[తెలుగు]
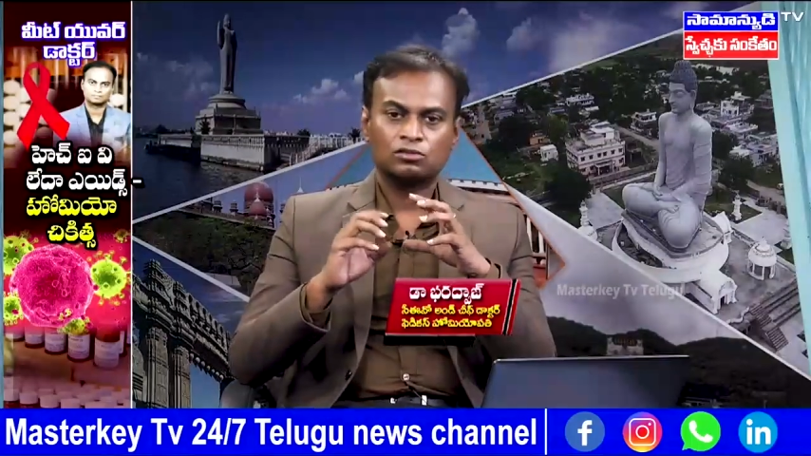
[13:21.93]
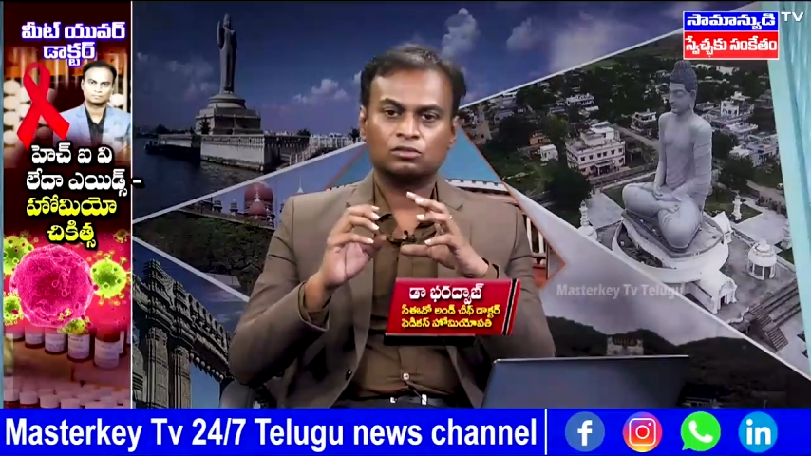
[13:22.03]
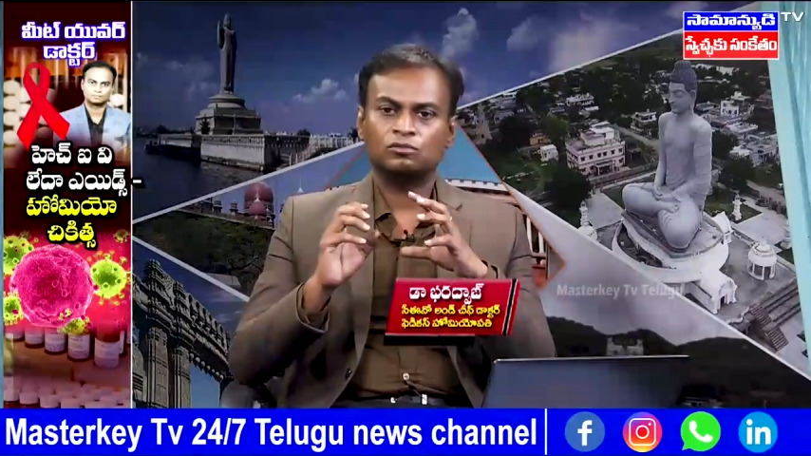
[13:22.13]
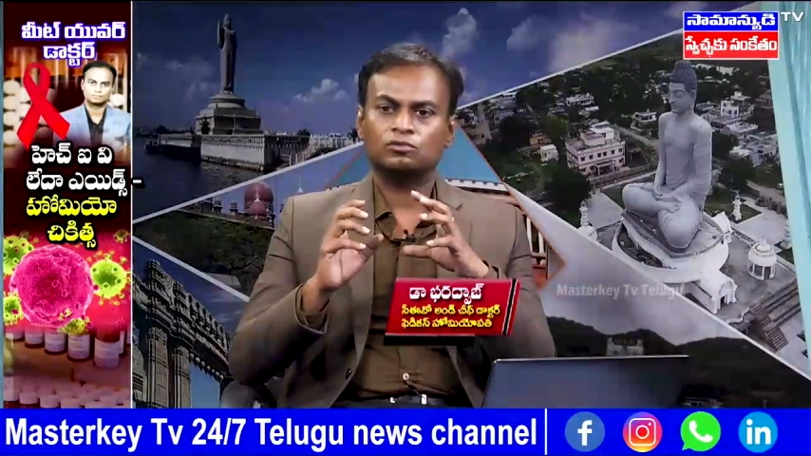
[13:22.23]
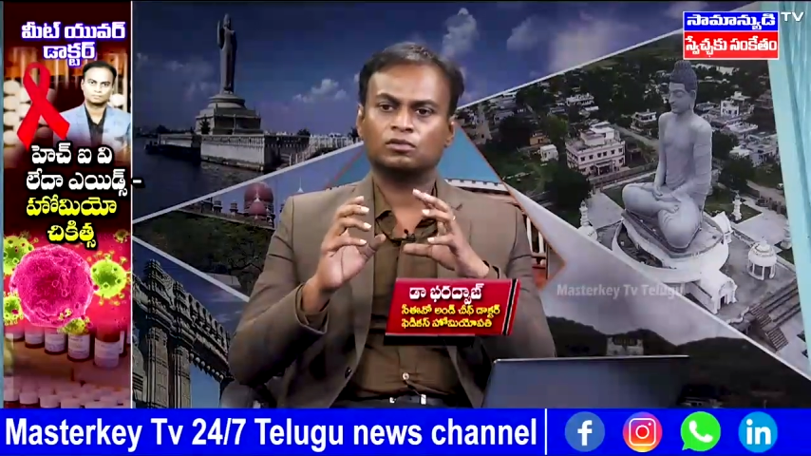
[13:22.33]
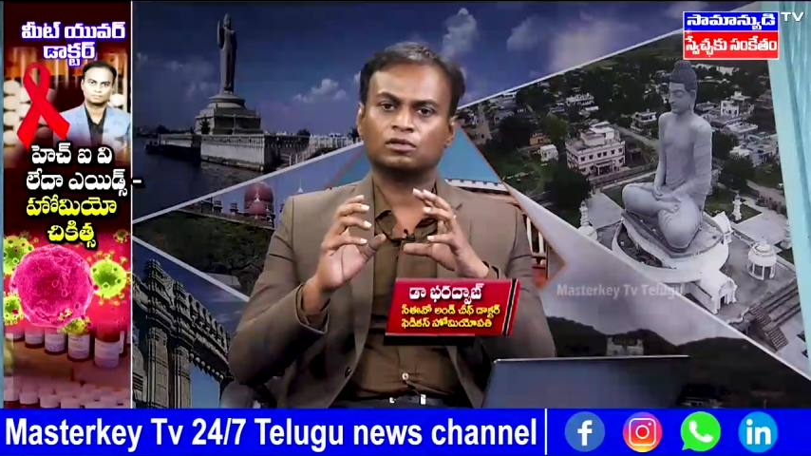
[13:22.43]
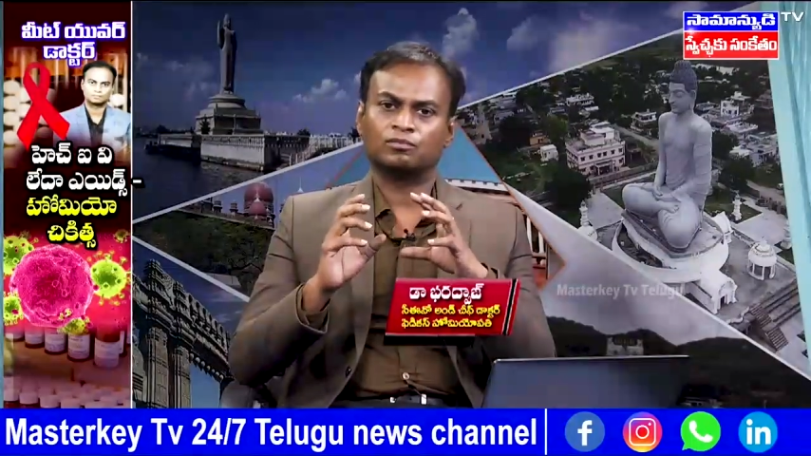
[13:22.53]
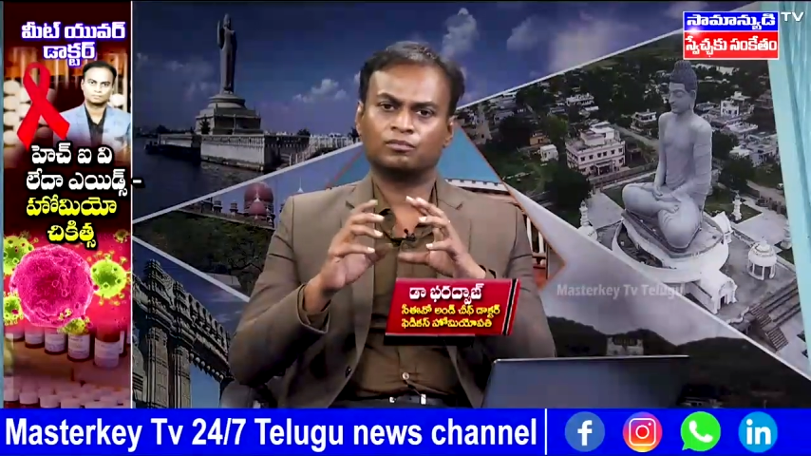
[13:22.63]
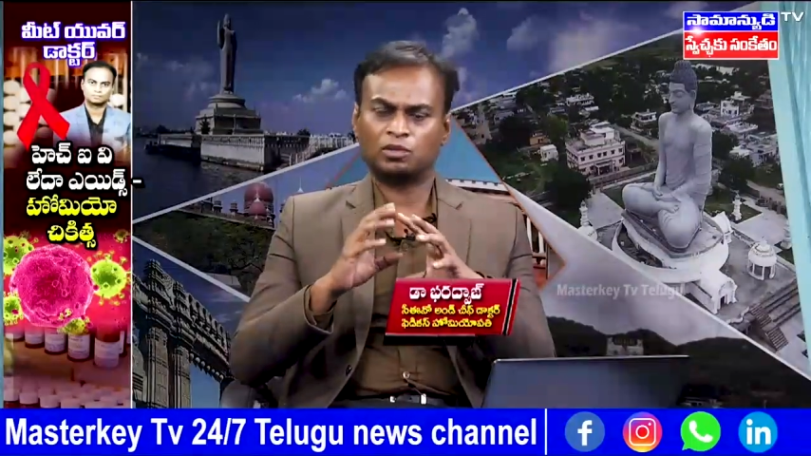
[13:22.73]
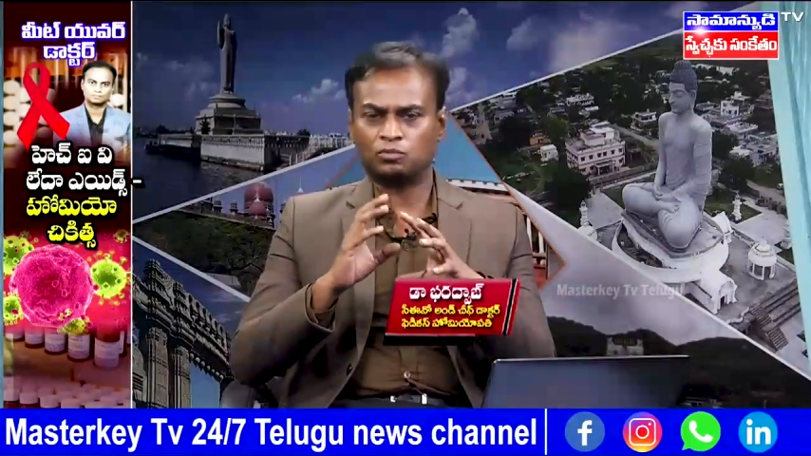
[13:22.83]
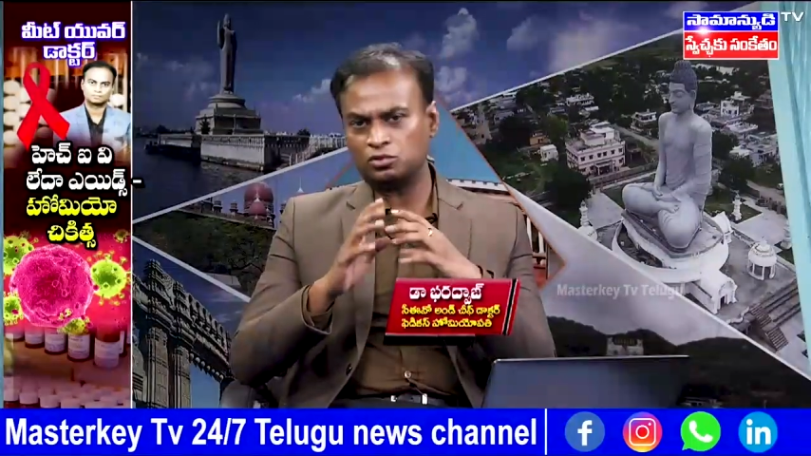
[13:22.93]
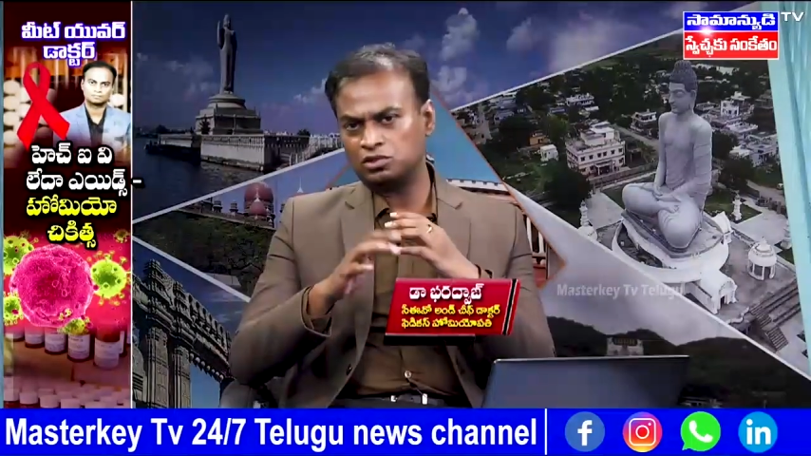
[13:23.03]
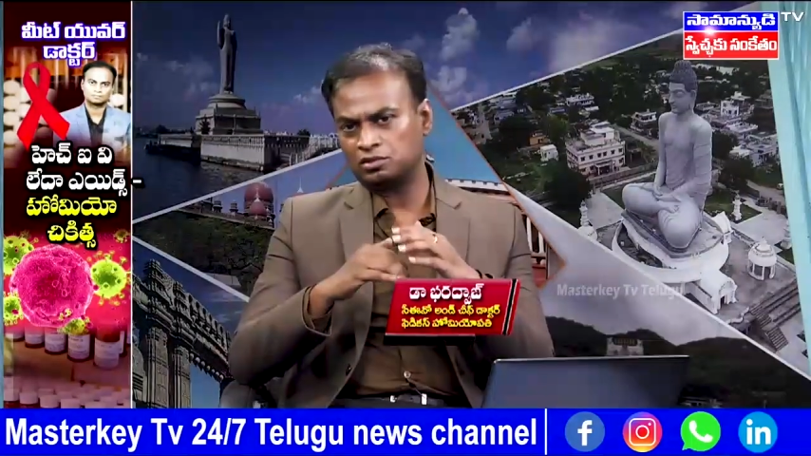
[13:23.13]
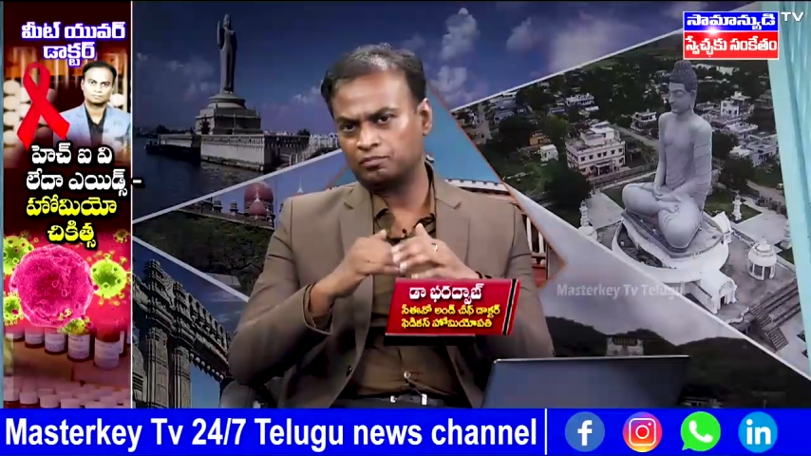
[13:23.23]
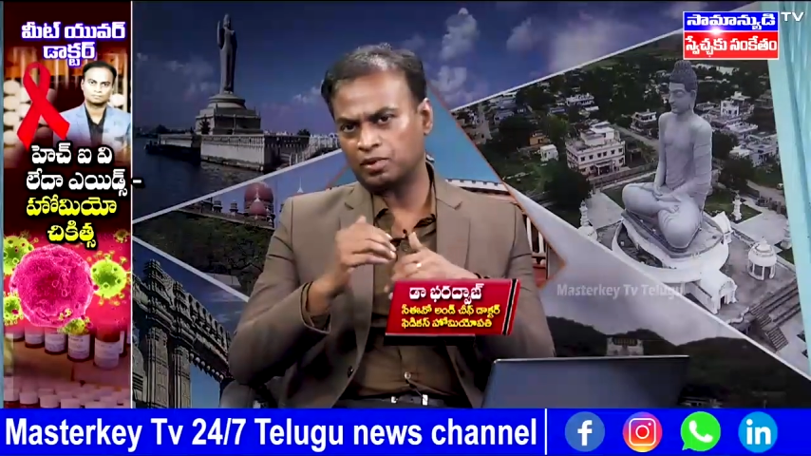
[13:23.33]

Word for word: సో మనం కొంచెం